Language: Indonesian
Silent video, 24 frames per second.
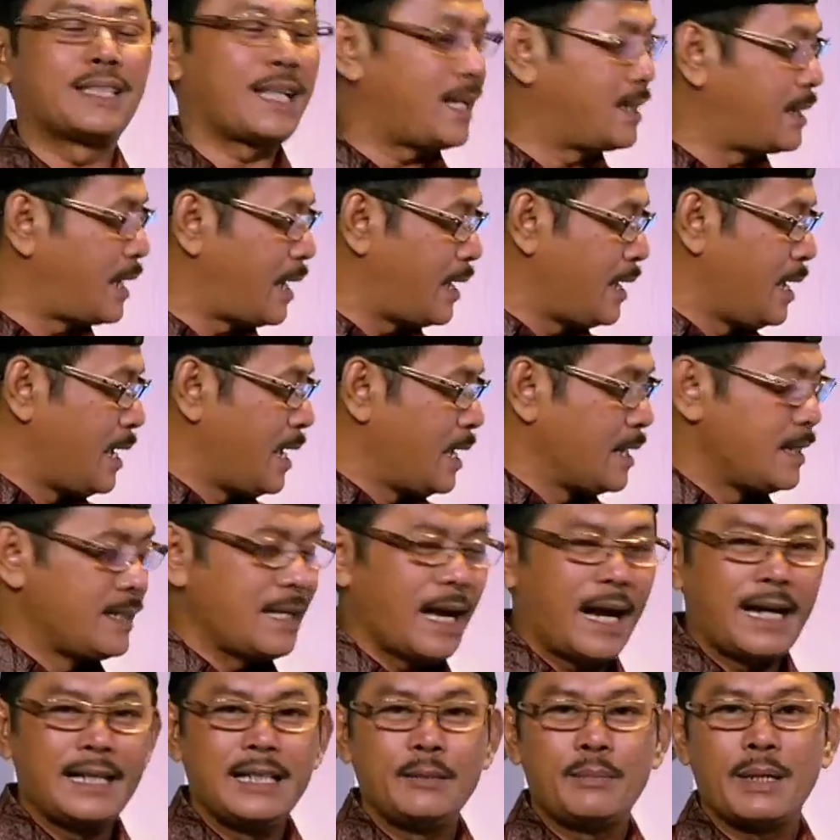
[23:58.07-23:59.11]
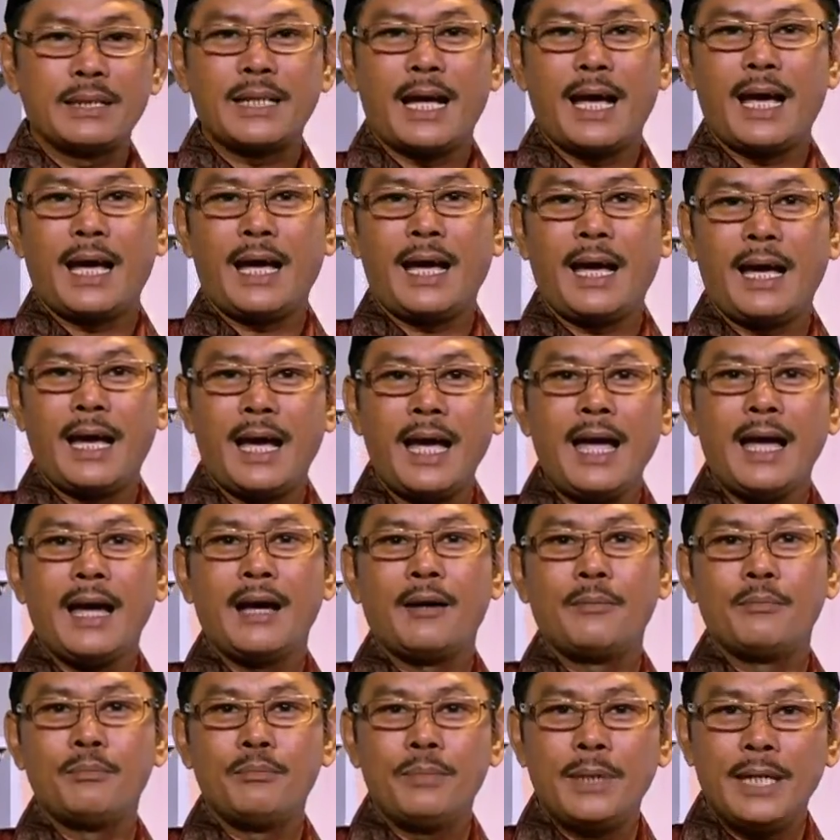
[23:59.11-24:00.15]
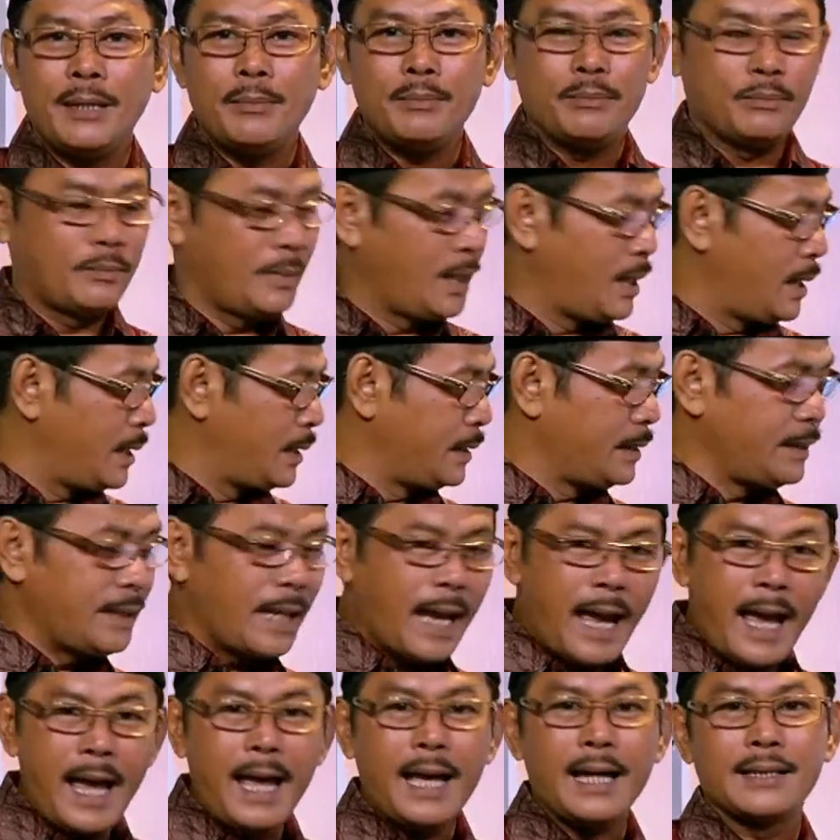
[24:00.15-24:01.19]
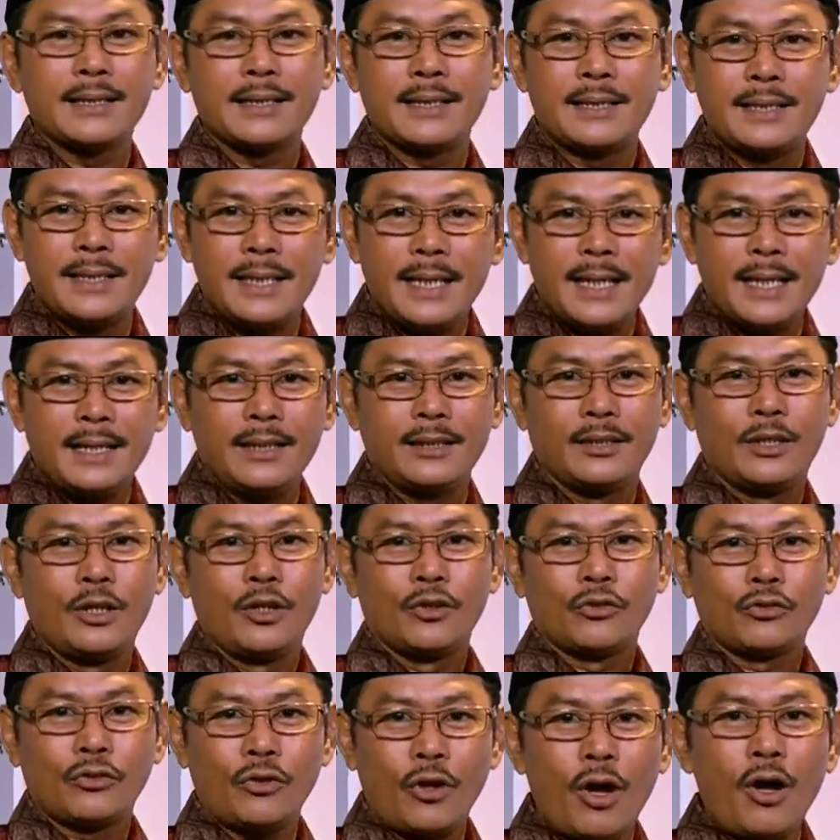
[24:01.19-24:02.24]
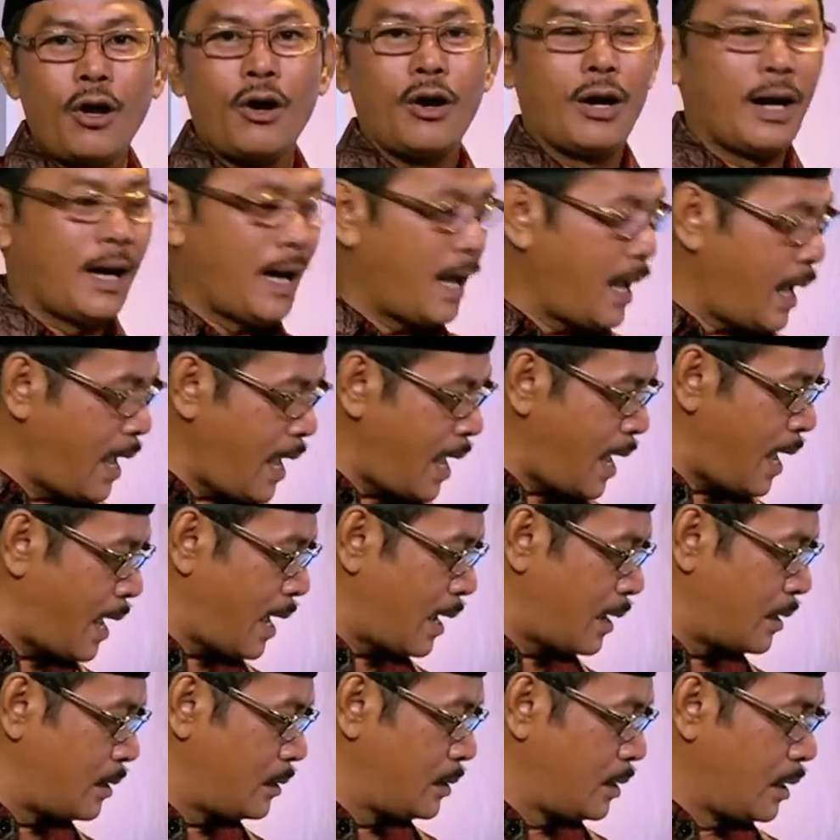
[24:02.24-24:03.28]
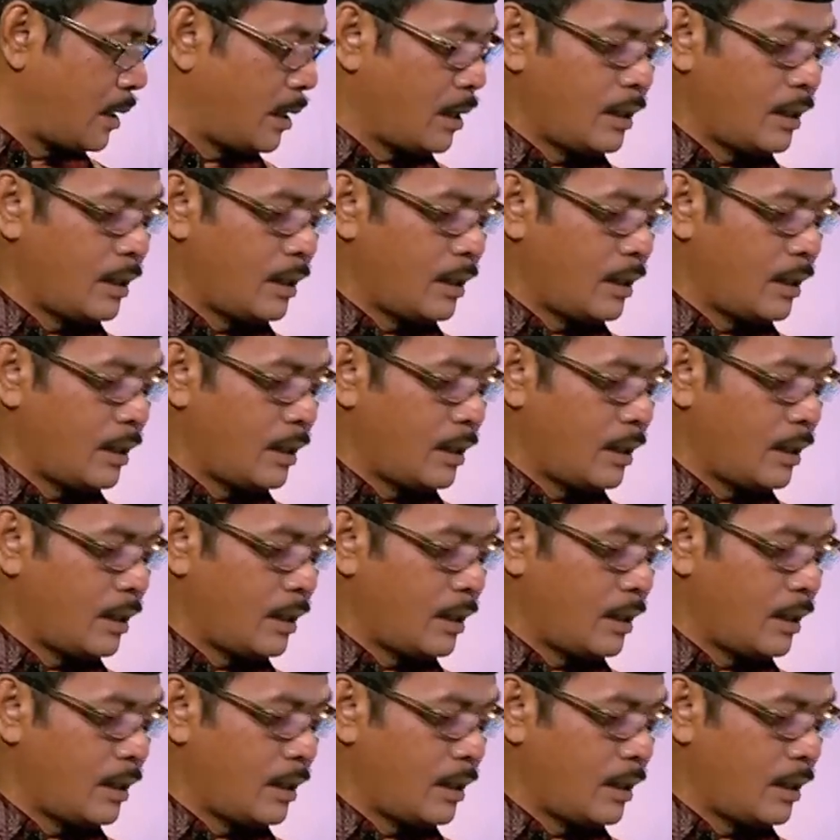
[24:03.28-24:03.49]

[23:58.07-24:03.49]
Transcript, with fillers: Jangan dibaca ha mim ya sin to ha atau